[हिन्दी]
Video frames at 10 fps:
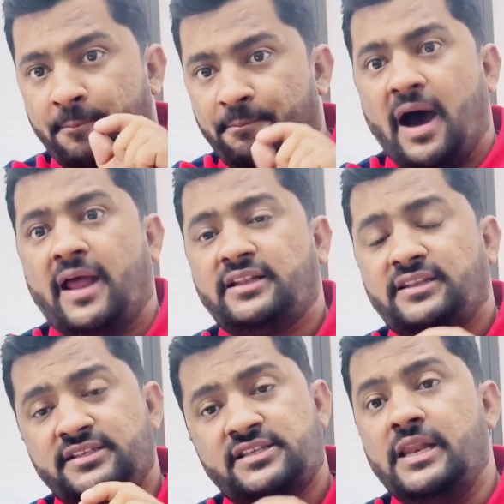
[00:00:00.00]

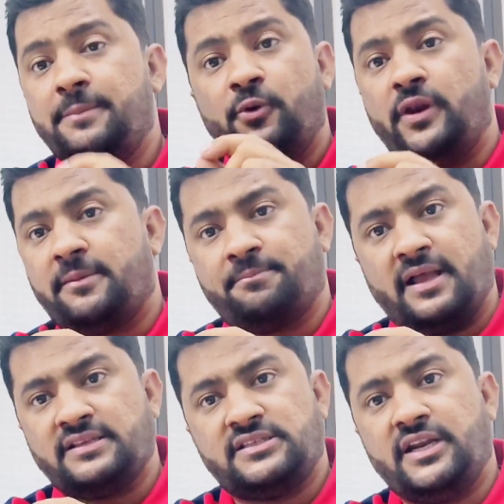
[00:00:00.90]
भारत इस लिप्यूलेट लेक
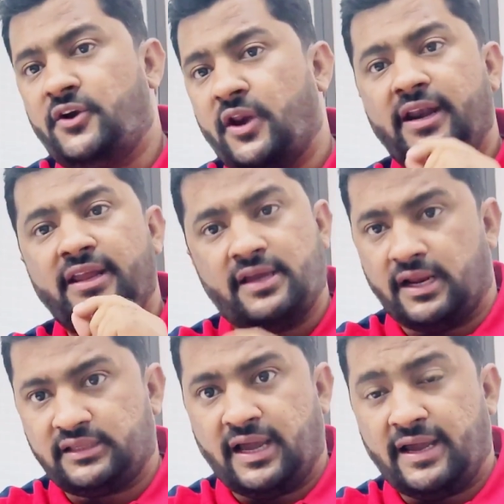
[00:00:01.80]
पास से ट्रेडिंग
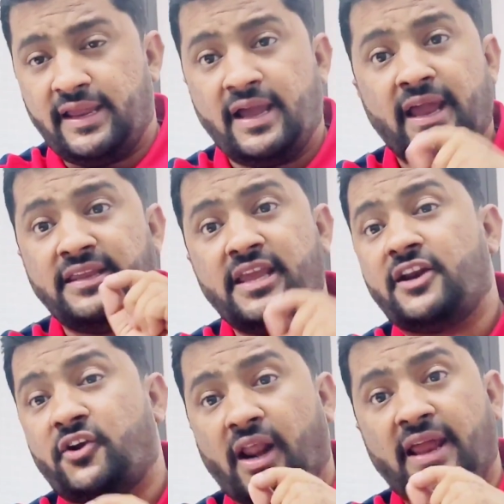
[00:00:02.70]
करता आया है ये
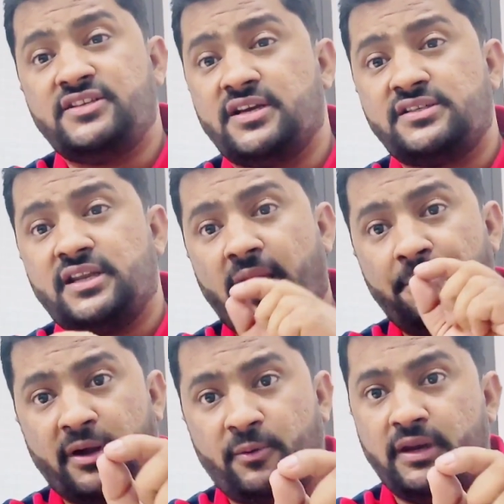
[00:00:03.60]
ट्राई जंक्शन है
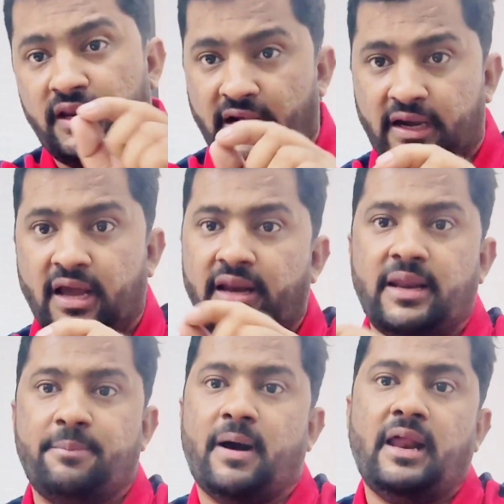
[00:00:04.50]
बिटवीन इंडिया
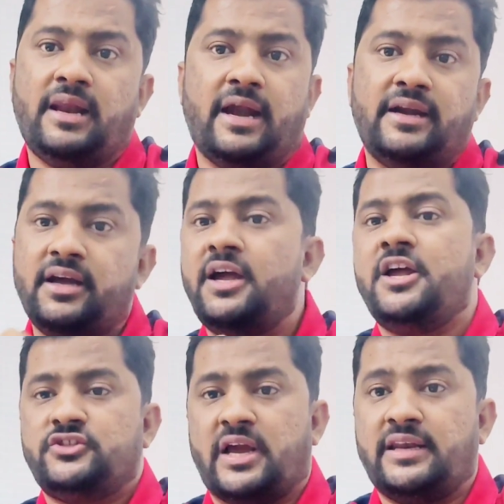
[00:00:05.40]
नेपाल एंड
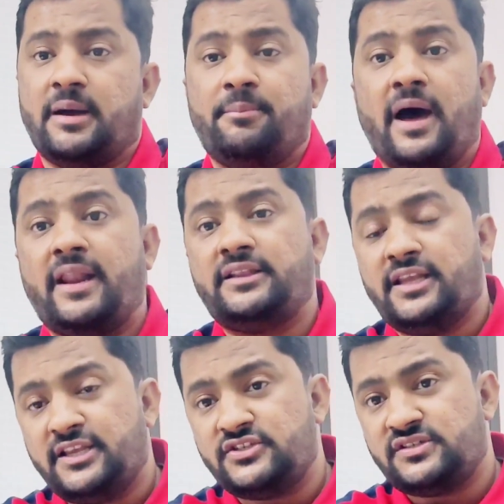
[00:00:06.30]
चाइना
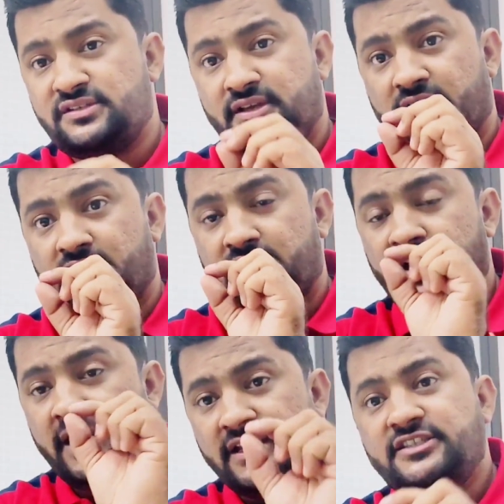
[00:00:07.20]
भारत इस
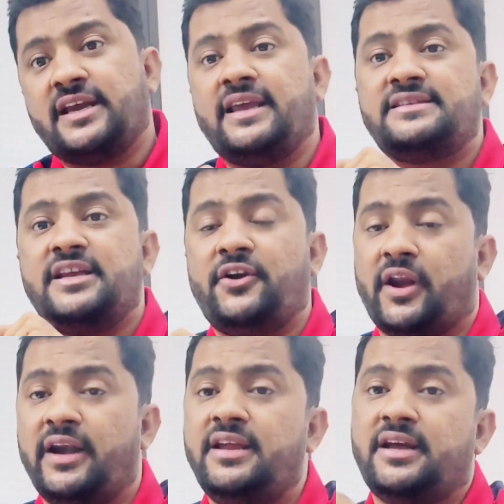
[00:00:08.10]
जगह से
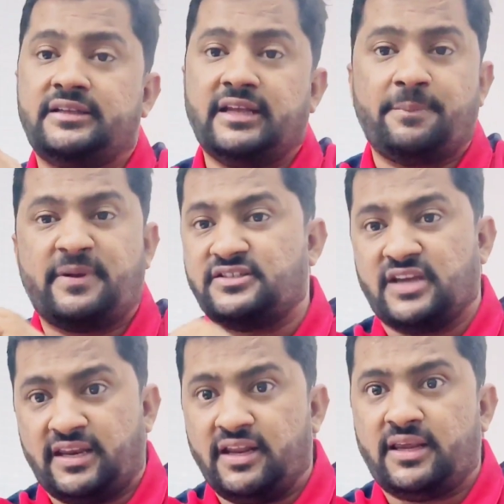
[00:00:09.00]
ट्रेडिंग करता है आपके
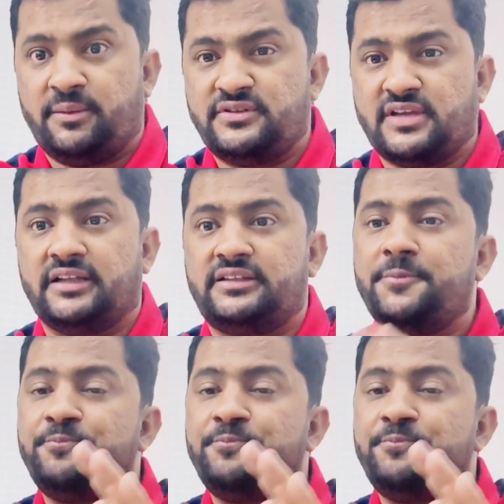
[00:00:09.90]
चाइना के भी साथ